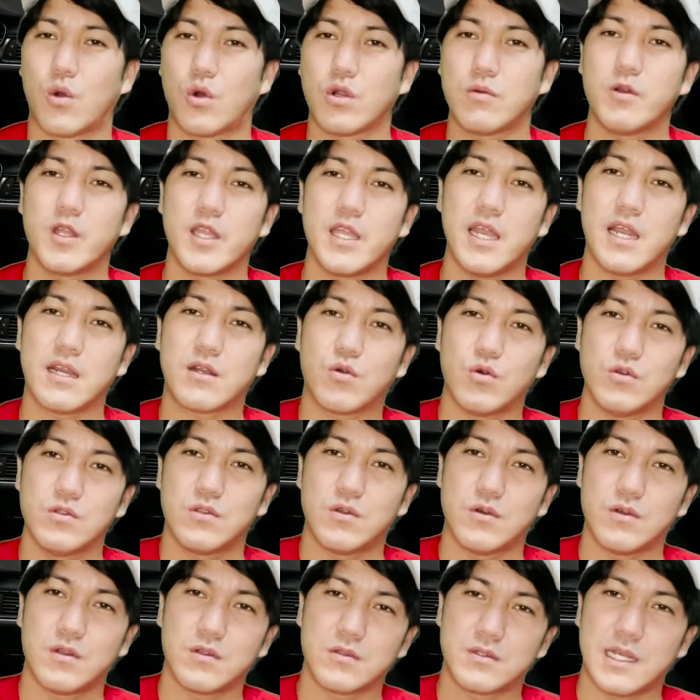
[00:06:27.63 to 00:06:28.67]
これもエアコン
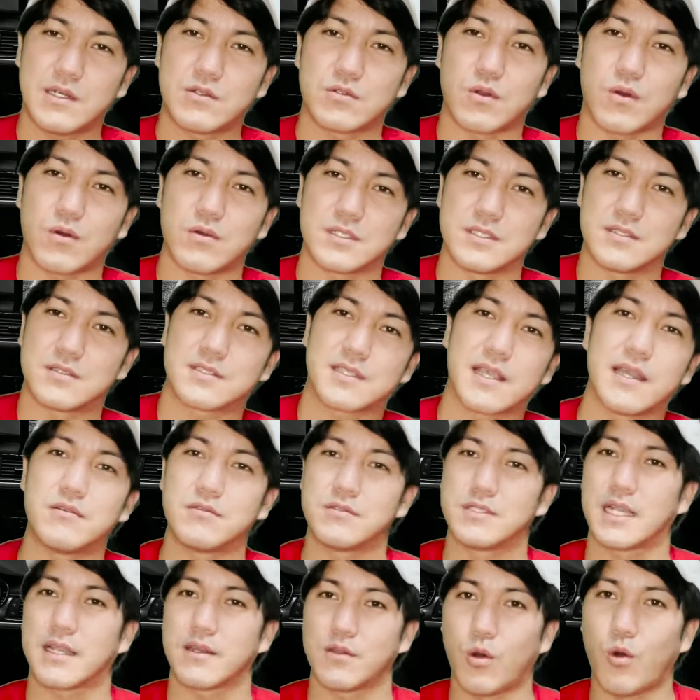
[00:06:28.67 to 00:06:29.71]
の出るとこにつけるん
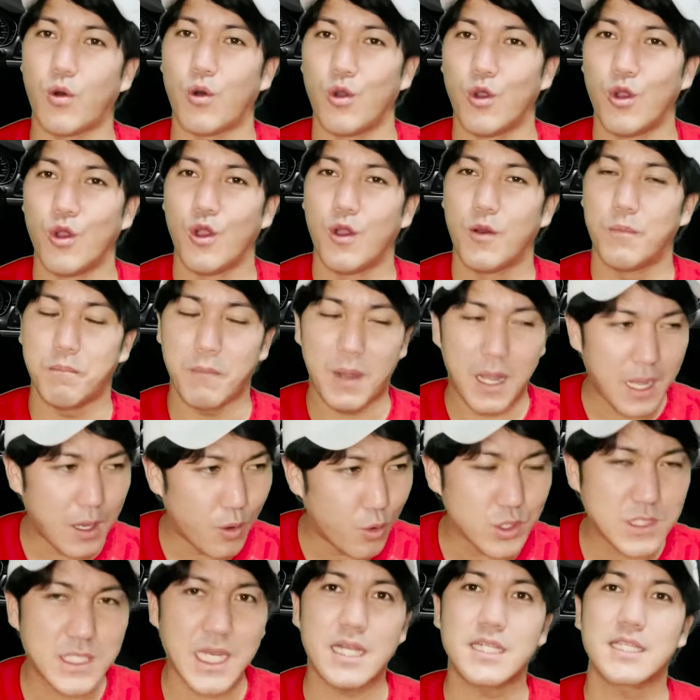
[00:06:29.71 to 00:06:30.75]
だけど、まあ
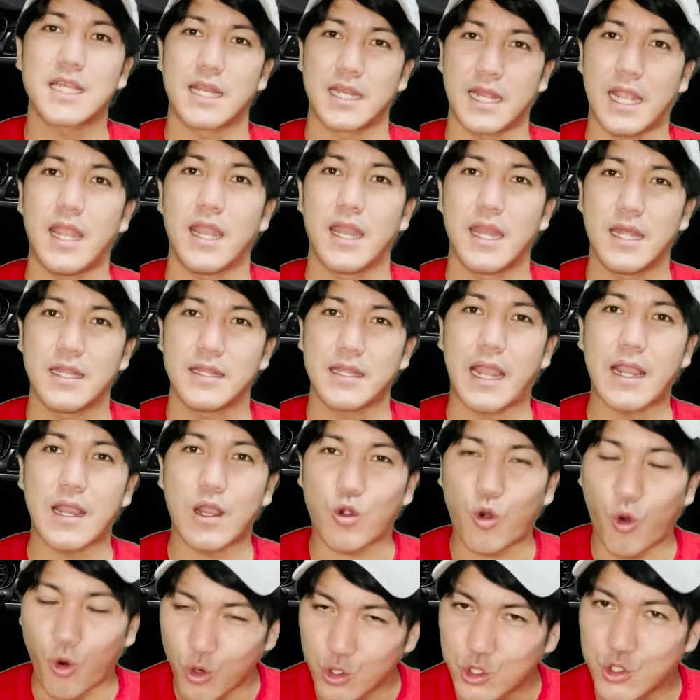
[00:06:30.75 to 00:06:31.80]
おしゃれだね。なんか
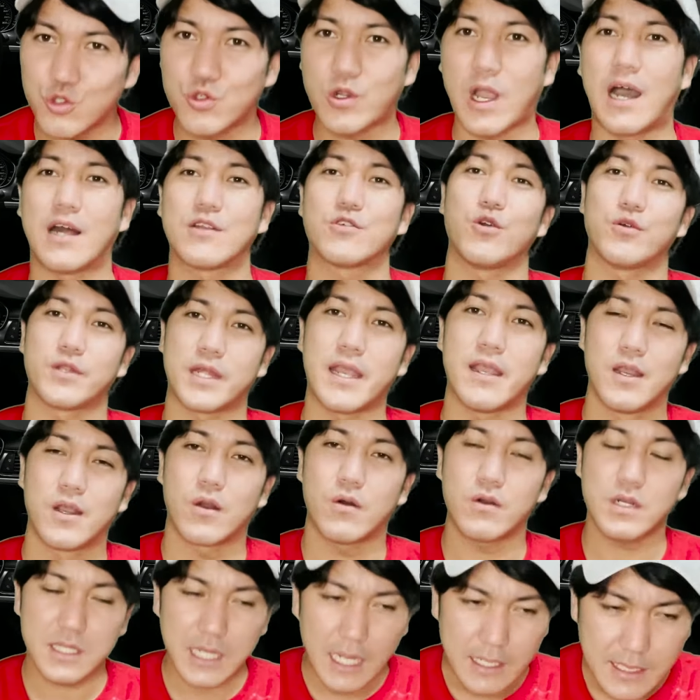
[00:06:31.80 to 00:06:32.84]
高級感あるよね。
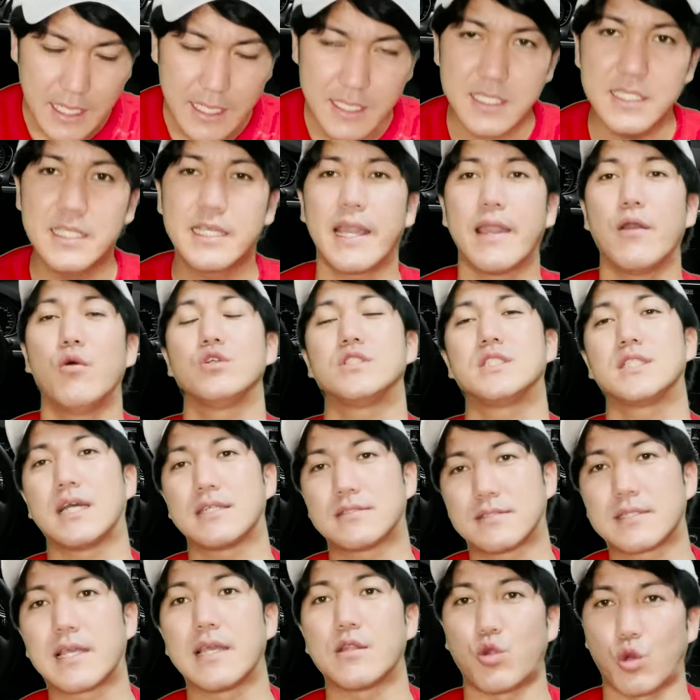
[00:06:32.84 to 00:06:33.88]
これ大体イケオジが
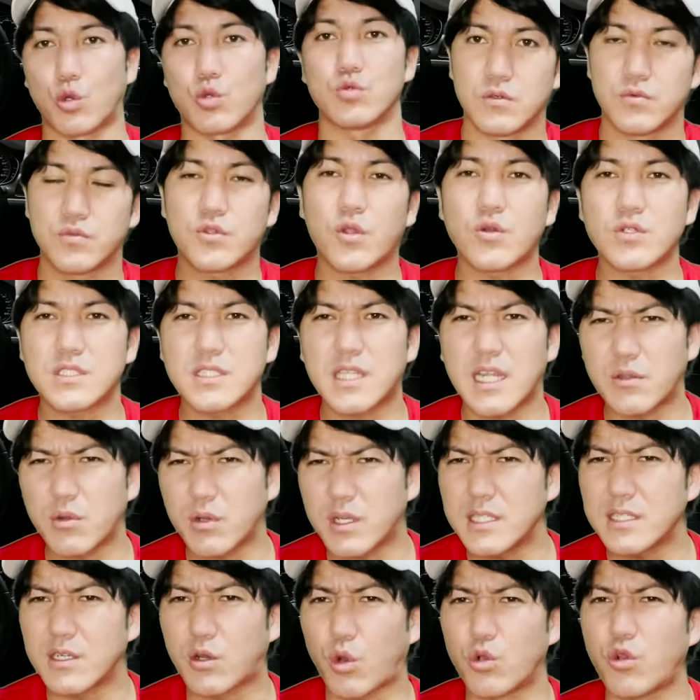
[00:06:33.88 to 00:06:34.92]
つけとる。ふとした
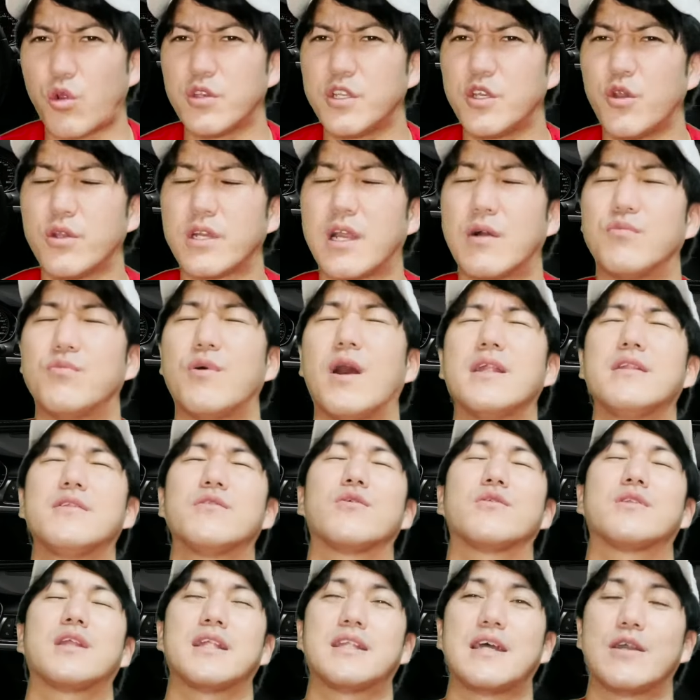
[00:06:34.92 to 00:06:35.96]
時にこの匂いがふわっ
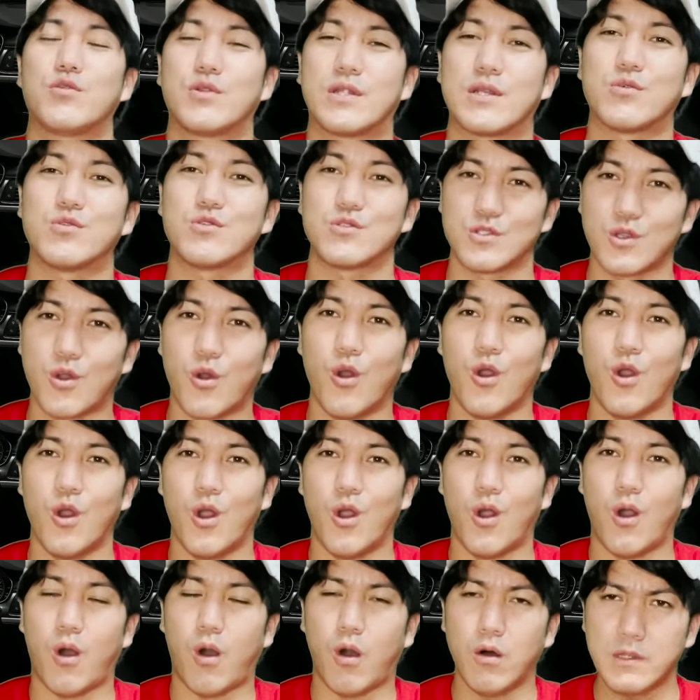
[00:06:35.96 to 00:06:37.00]
と漂ってくるの。
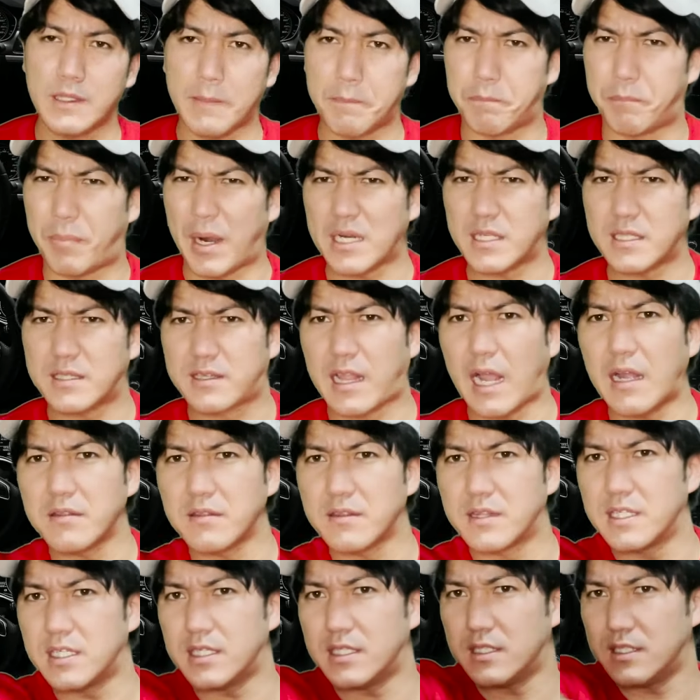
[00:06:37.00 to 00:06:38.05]
ほんで
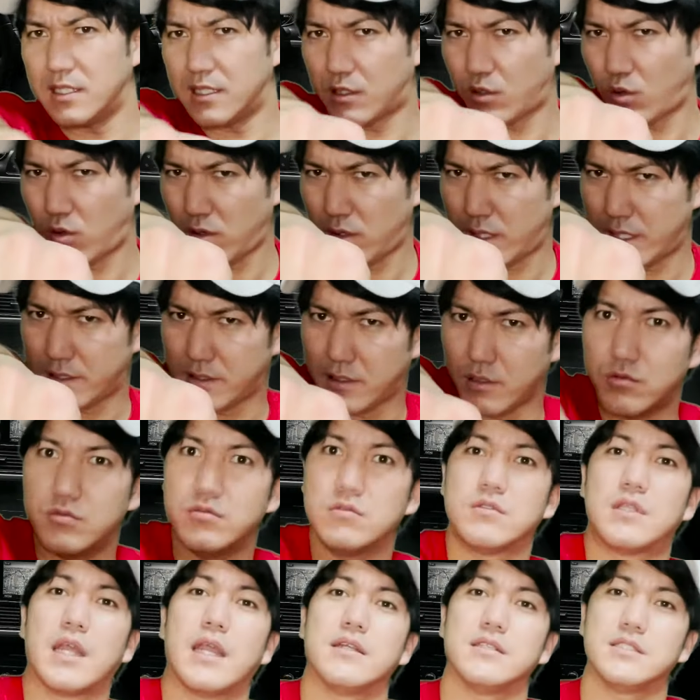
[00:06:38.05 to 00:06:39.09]
バリダンディーにこうやって
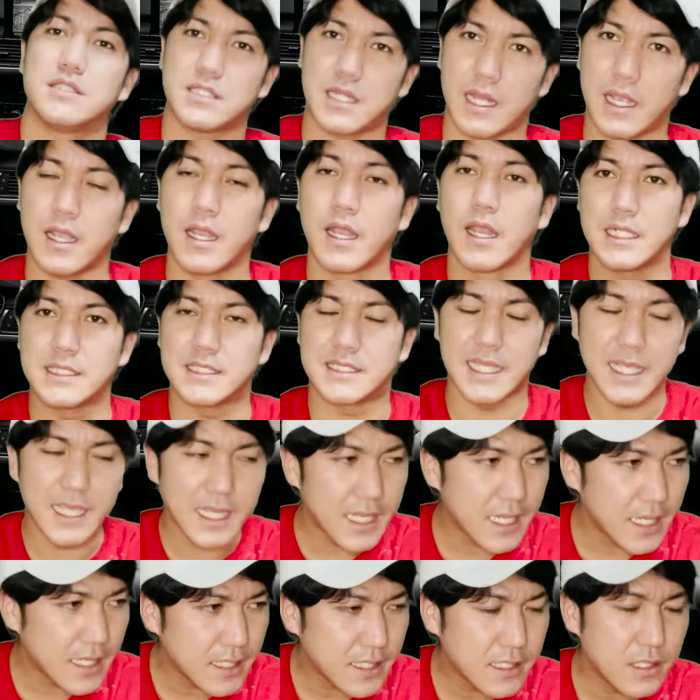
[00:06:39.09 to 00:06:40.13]
運転して、
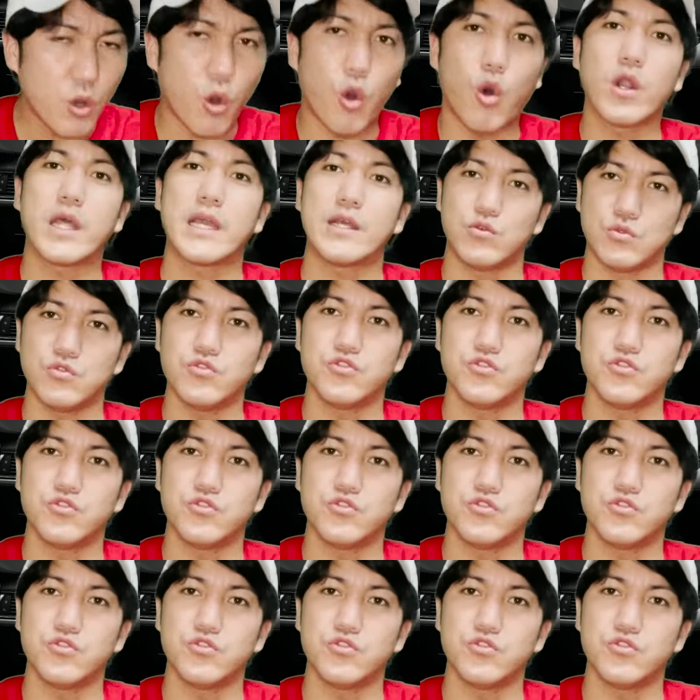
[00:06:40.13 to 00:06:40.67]
全員惚れる。